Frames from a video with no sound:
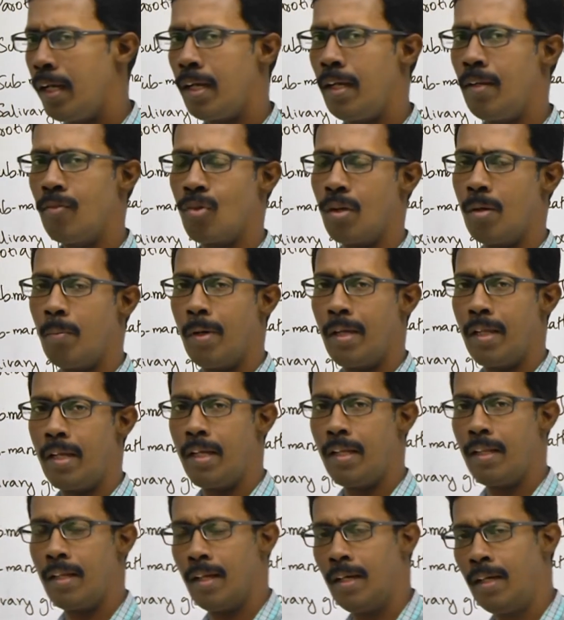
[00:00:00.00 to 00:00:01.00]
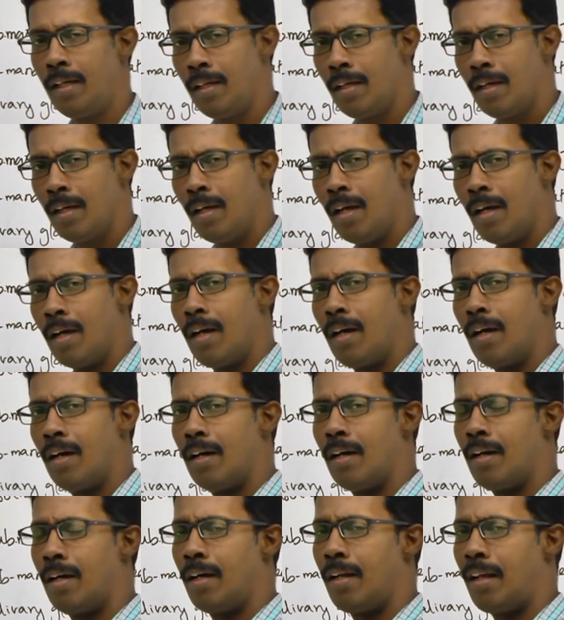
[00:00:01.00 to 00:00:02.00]
ஏற்கனவே சொன்ன மாதிரி இதில்
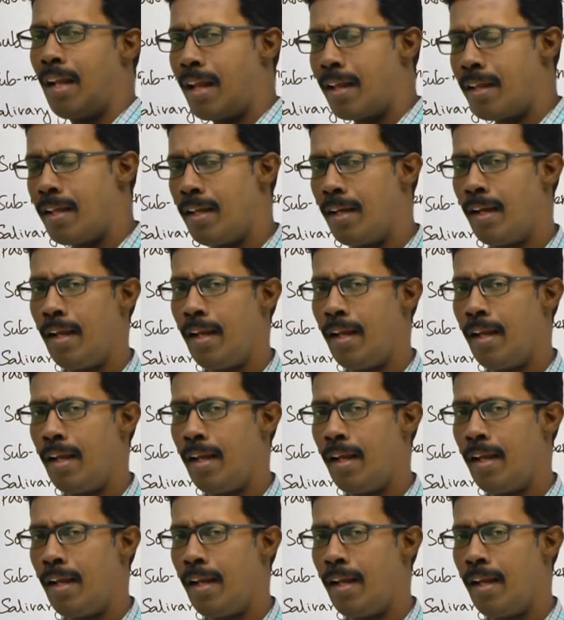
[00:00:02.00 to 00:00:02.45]
நிறைய